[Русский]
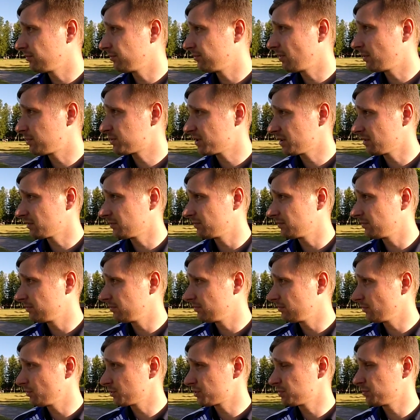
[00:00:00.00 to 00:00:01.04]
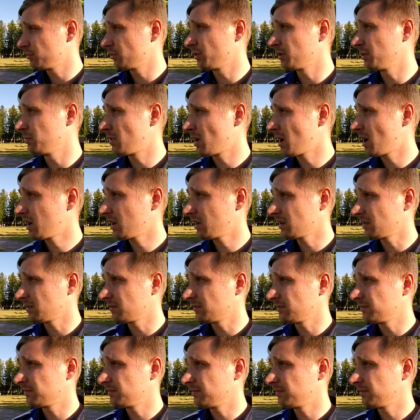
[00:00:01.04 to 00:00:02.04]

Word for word: вообще очень много брака,